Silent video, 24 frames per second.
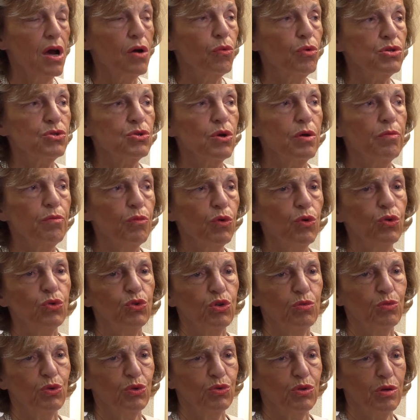Questo è
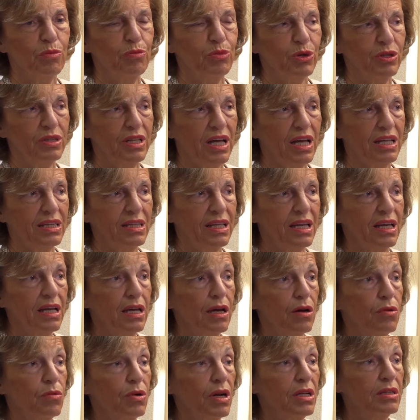molto molto importante.
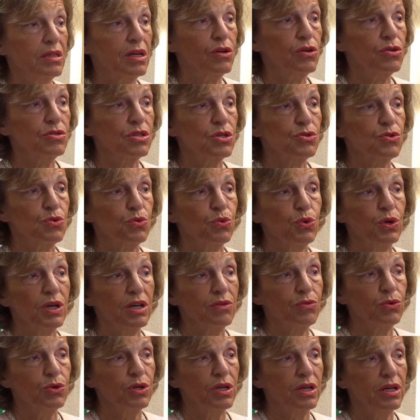Un'altra cosa su cui
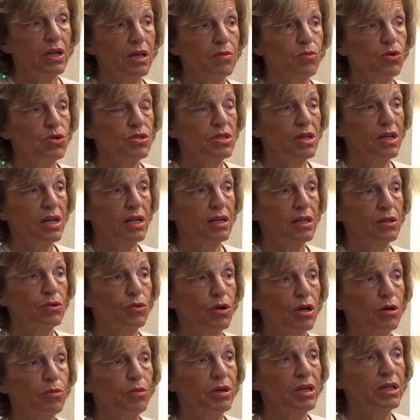lavoreremo sarà
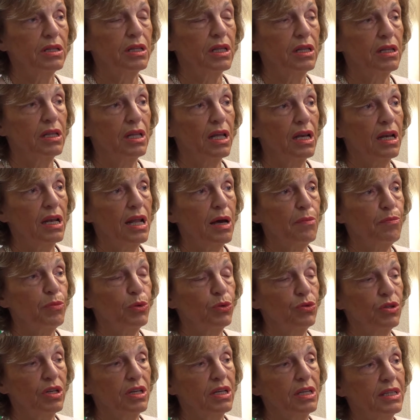naturalmente nel
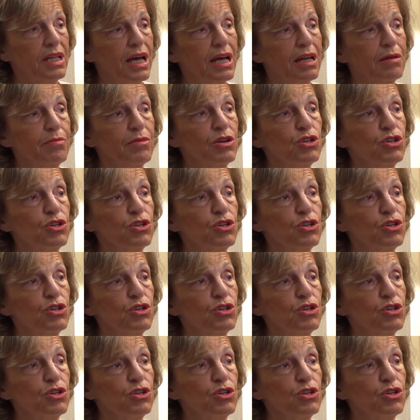poter dare